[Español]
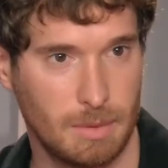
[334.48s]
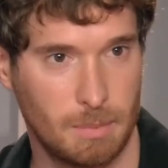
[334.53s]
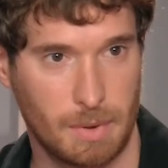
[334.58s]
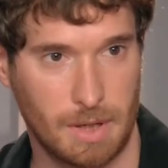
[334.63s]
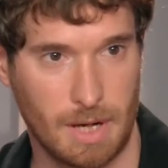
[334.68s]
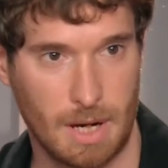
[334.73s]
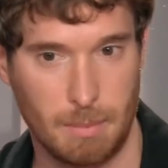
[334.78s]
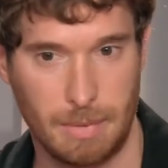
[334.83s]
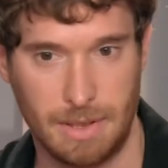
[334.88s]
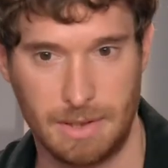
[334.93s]

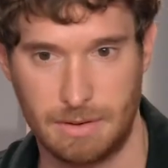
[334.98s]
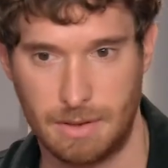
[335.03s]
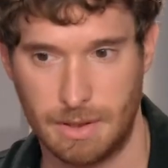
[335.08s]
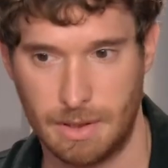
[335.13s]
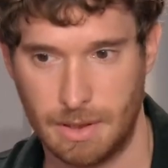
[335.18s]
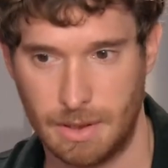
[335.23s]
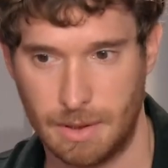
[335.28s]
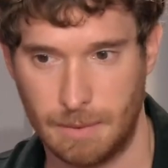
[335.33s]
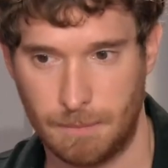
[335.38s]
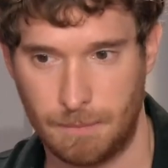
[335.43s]

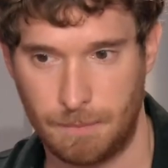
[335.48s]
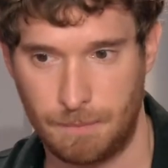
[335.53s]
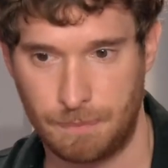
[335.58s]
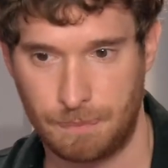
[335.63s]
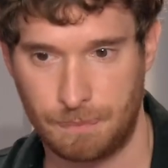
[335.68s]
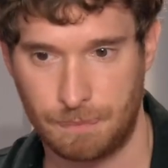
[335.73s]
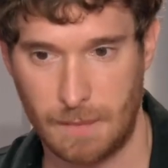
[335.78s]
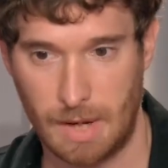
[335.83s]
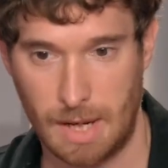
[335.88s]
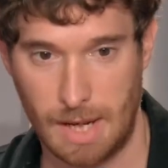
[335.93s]
realmente.
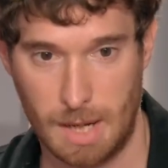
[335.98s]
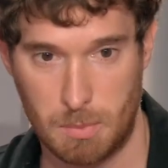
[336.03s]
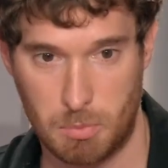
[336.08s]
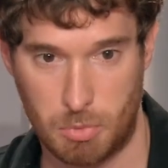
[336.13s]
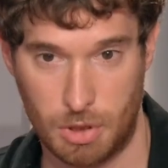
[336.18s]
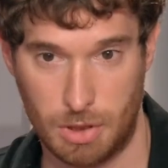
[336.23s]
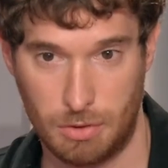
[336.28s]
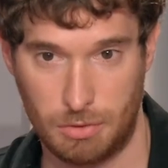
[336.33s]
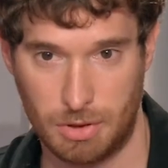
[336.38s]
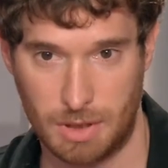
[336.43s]
Es
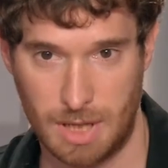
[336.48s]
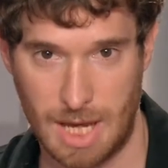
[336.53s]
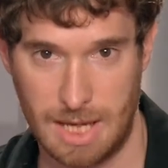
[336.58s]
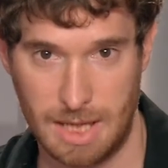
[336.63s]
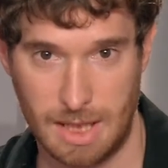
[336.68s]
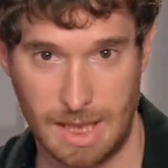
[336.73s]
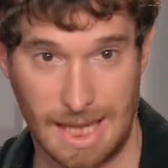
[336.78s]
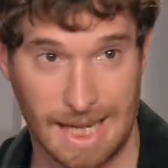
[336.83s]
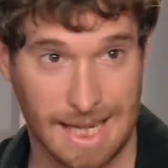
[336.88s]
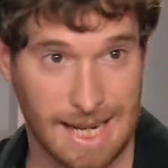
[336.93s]
por eso que
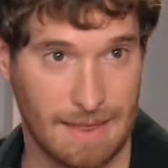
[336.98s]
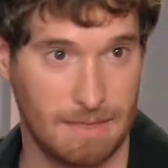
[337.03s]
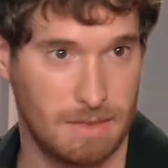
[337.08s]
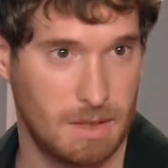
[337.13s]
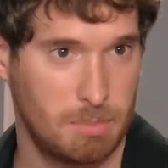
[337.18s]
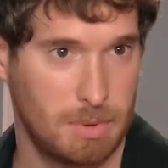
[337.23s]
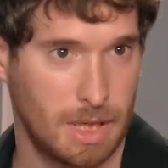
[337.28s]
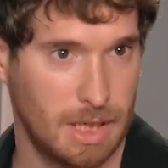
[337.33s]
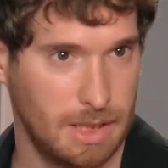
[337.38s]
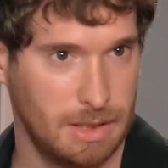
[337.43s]
hay grandes
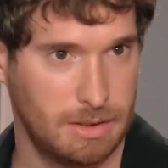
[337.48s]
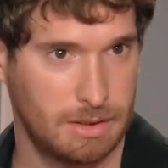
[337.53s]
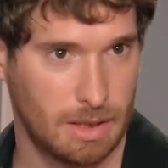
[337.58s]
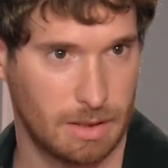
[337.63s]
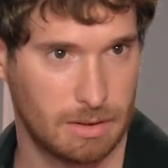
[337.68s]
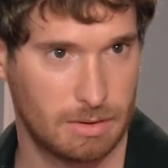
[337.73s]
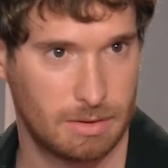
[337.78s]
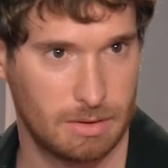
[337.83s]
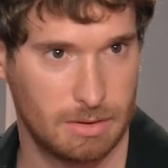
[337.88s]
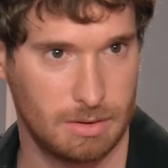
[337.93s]

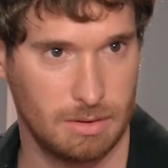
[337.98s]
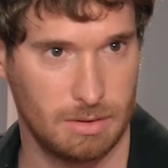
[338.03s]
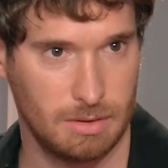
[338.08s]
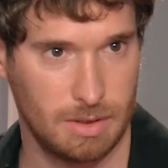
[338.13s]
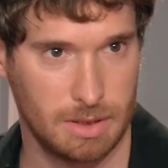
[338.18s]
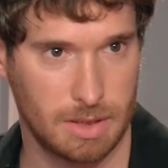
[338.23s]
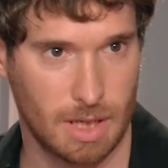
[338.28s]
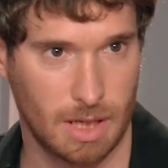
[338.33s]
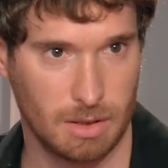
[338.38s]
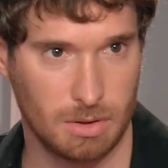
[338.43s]
pianistas
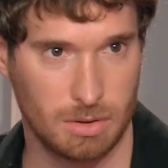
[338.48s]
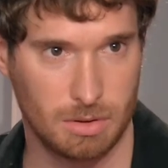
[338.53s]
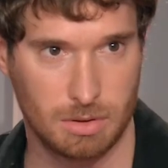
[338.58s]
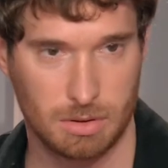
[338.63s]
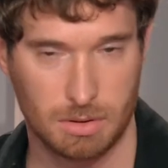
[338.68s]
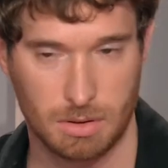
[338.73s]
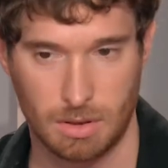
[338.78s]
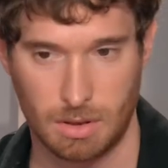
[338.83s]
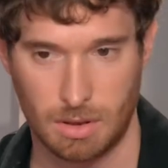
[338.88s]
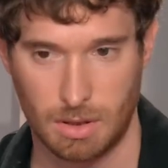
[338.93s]
de tango.
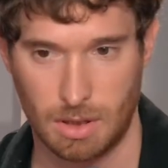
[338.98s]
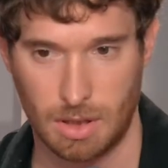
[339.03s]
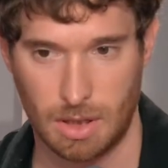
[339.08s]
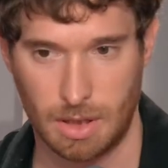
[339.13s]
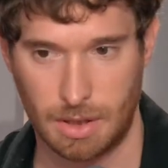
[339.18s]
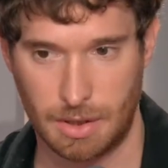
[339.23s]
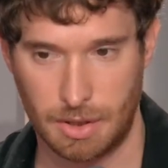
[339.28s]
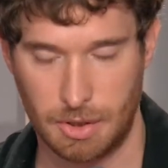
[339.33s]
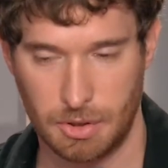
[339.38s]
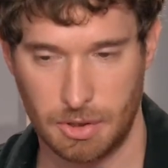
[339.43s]

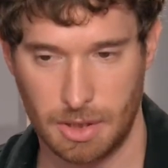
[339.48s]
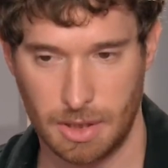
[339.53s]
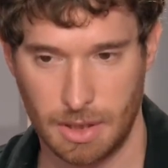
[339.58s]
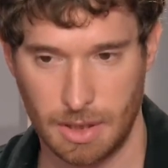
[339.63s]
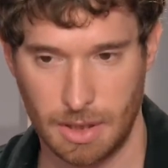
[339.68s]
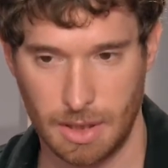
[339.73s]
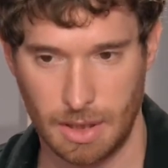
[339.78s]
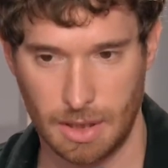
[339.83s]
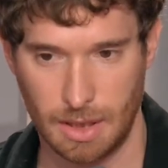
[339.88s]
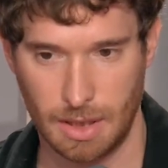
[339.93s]
Creo
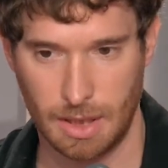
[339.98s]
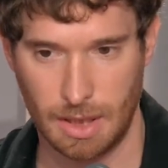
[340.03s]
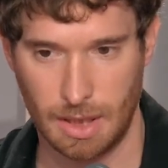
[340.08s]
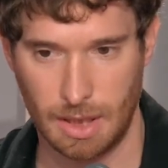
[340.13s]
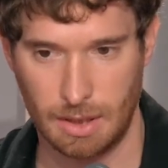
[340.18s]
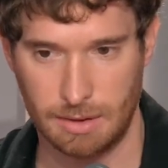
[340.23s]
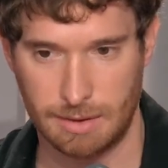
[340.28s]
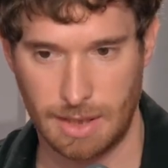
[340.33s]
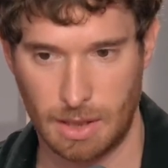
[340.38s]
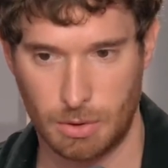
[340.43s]
que
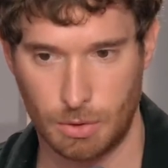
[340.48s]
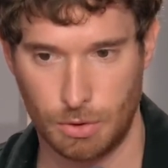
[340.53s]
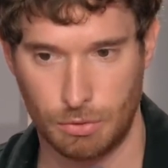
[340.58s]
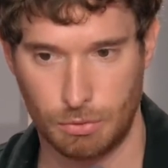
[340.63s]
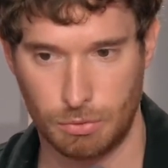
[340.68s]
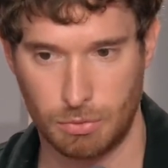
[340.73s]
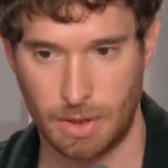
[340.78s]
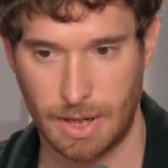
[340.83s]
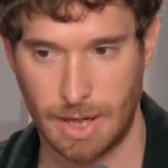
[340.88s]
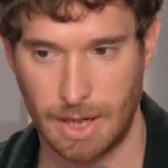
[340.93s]
el tango es
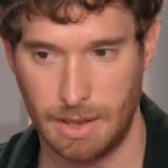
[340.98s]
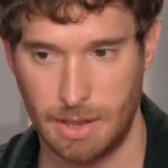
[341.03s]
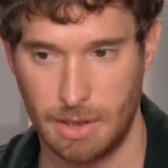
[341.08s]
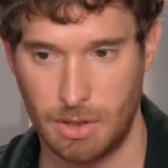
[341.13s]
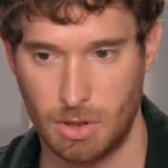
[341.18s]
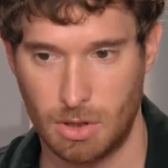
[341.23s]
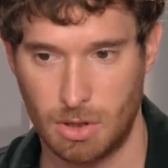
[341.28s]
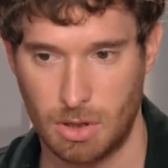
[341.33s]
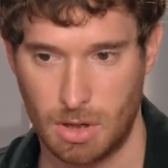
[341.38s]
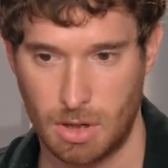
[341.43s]
un
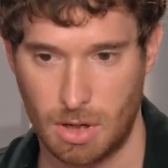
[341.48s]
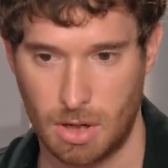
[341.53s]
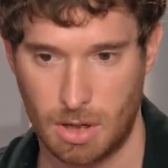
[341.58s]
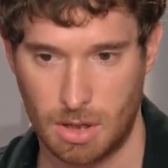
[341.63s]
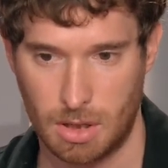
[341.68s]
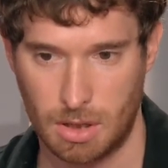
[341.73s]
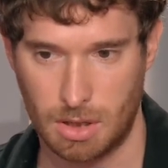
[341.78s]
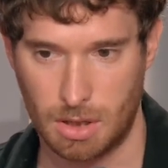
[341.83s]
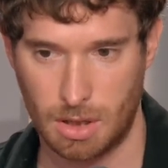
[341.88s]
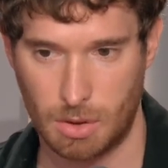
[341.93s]
género
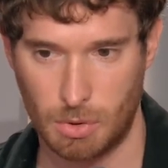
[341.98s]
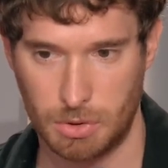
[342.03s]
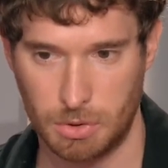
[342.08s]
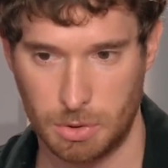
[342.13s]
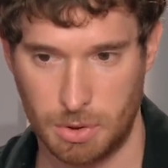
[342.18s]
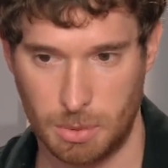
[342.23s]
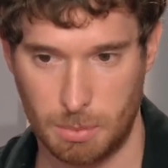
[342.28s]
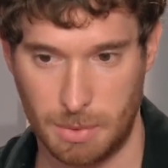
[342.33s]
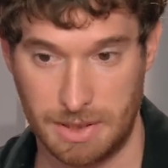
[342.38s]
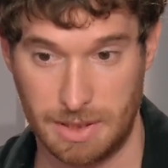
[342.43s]
que cuando
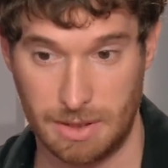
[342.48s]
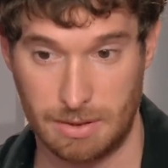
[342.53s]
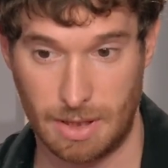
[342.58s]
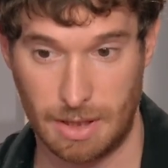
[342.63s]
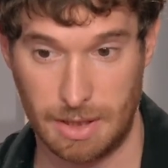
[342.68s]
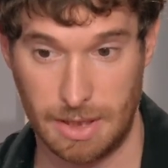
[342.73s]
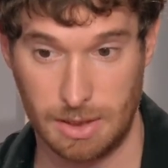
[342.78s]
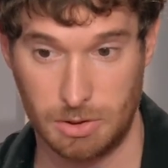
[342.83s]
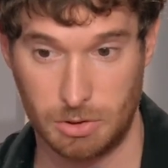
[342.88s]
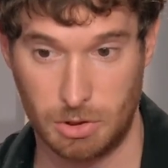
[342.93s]
te metes
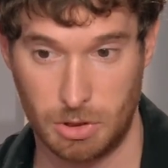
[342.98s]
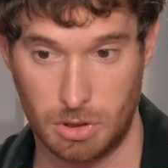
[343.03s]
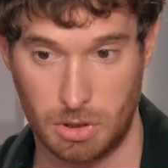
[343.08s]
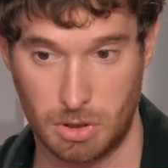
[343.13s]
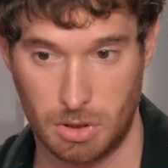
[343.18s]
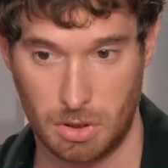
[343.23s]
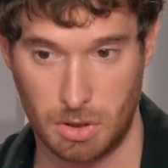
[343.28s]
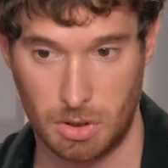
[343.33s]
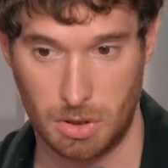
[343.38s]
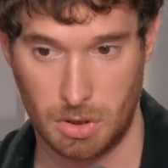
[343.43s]

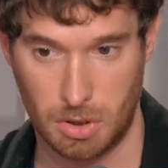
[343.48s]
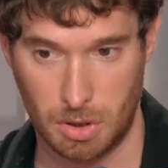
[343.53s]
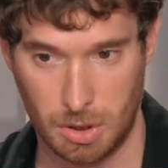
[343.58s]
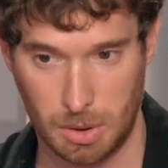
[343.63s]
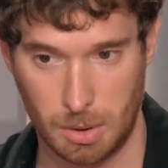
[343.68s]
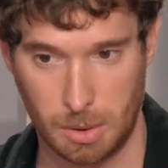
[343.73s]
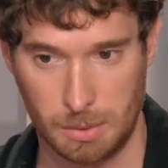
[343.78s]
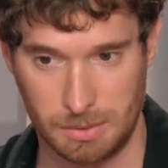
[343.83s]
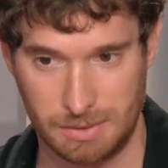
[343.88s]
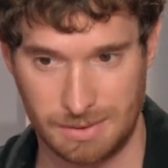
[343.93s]
adentro
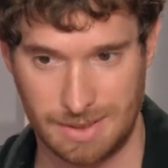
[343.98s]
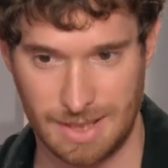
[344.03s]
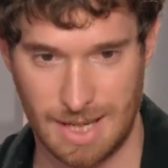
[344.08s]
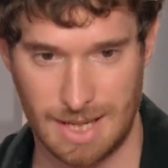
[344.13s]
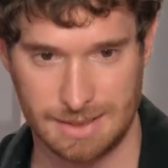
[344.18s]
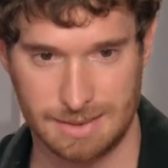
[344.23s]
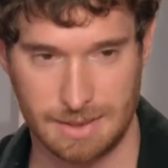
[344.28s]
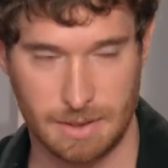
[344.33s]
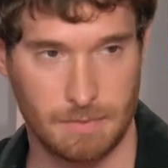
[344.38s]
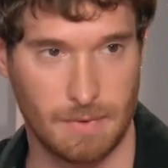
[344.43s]
te
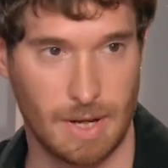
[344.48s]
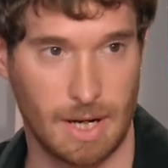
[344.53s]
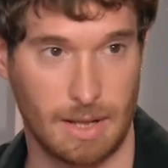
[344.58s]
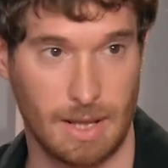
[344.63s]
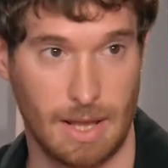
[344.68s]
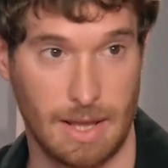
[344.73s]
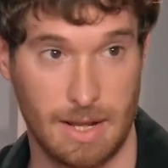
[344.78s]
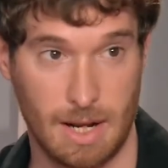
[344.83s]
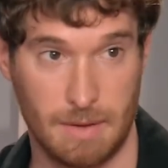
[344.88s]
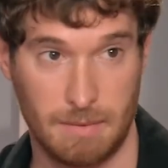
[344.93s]
hace
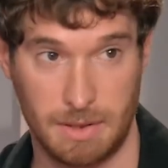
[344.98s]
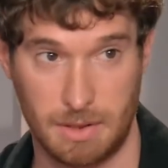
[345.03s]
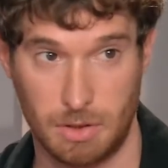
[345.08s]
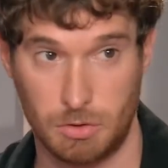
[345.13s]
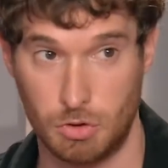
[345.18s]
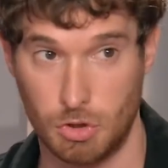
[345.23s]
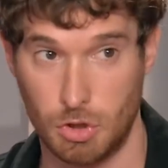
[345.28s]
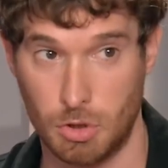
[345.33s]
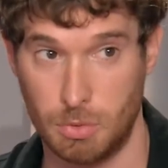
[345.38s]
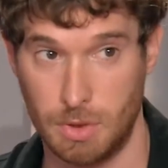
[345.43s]
verdaderamente,
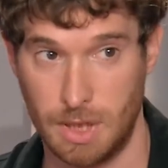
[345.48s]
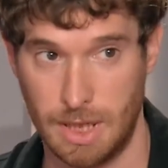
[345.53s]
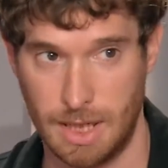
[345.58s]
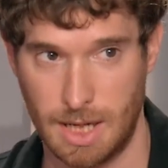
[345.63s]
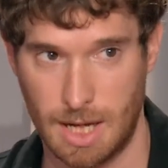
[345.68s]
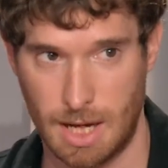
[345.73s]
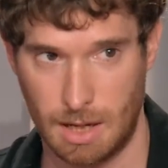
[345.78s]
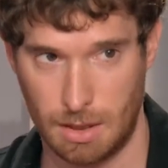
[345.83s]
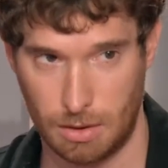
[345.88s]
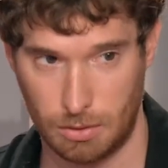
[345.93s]
te
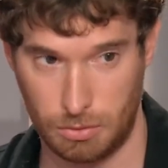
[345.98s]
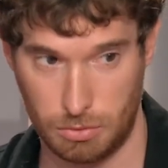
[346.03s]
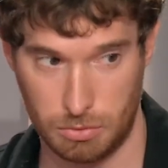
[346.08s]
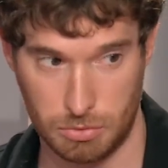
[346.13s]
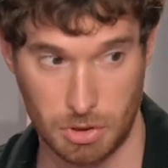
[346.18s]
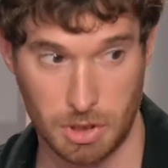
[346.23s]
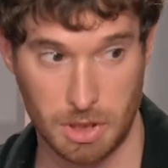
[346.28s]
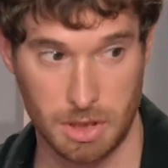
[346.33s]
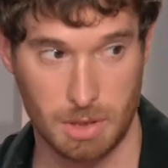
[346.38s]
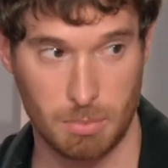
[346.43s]
obliga, si
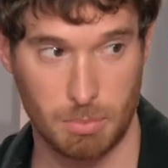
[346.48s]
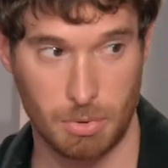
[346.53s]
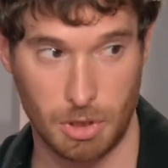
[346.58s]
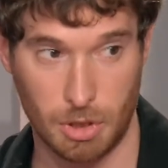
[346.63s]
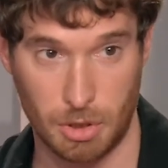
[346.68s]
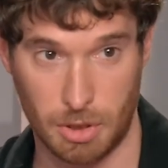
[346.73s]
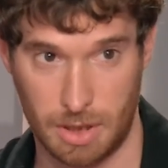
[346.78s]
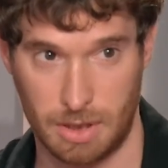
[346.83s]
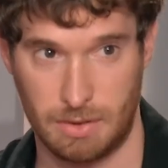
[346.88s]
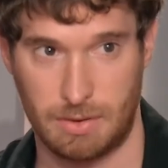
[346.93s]
uno quiere
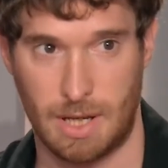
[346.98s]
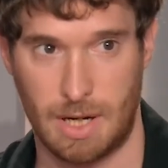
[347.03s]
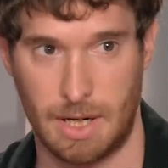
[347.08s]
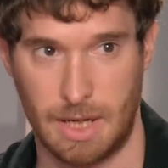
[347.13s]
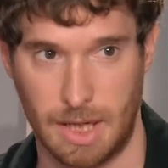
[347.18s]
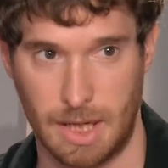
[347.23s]
progresar en el